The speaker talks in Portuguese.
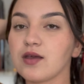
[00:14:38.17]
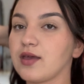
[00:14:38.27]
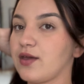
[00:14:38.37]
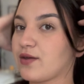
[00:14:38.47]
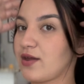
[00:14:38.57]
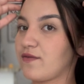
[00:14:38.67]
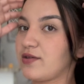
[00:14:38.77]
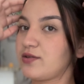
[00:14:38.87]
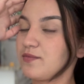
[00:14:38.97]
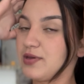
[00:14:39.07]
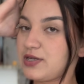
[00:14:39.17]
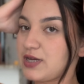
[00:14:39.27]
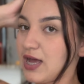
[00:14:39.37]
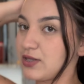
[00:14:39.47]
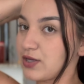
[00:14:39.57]
eu quero fazer um
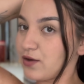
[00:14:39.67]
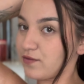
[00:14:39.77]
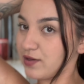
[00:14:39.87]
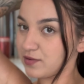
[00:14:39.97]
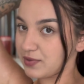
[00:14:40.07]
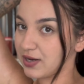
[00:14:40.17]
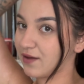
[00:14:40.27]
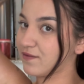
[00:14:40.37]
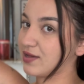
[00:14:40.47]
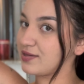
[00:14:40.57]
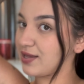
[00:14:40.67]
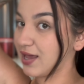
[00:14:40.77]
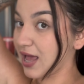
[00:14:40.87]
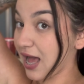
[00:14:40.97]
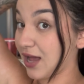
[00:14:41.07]
penteado que eu vi as meninas
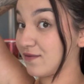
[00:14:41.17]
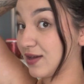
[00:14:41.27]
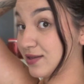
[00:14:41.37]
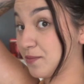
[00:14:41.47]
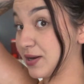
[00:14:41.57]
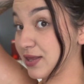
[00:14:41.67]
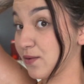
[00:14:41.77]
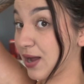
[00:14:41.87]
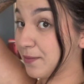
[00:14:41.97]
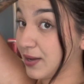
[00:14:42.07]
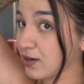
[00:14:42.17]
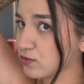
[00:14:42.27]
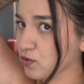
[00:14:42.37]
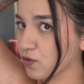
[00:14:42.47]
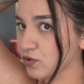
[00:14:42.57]
fazer. Ao invés de eu prender o cabelo
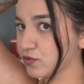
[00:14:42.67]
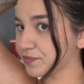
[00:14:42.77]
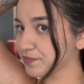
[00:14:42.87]
todo,